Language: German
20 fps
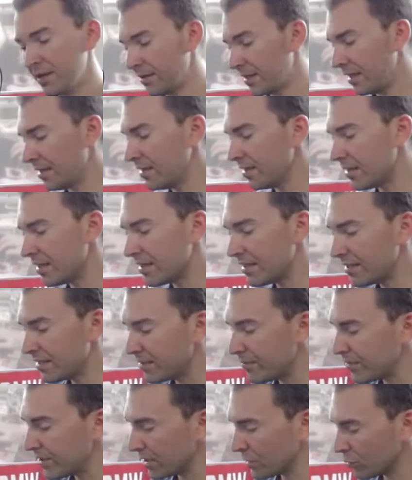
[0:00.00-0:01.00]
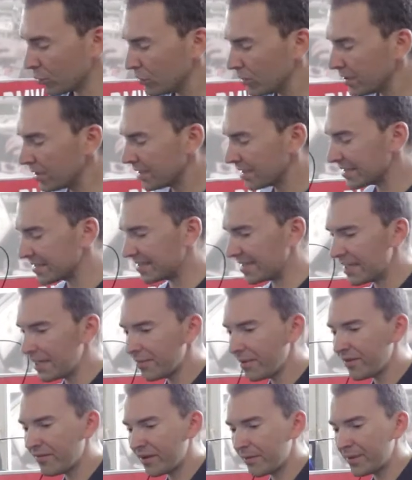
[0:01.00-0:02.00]
Denn die Mechatronik
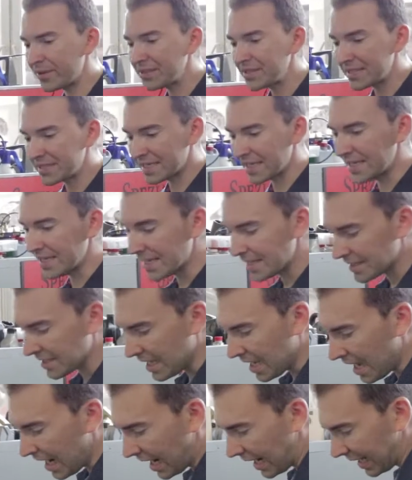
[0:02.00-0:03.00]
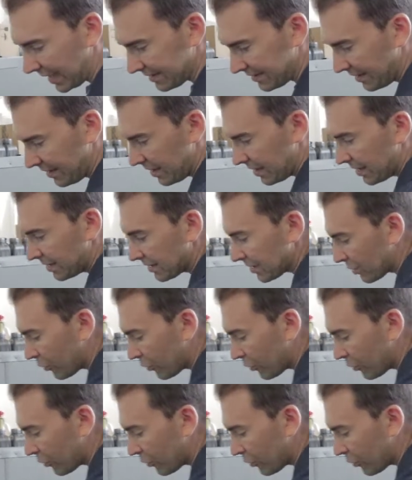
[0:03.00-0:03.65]
selber, wenn man die zerlegt, hat ein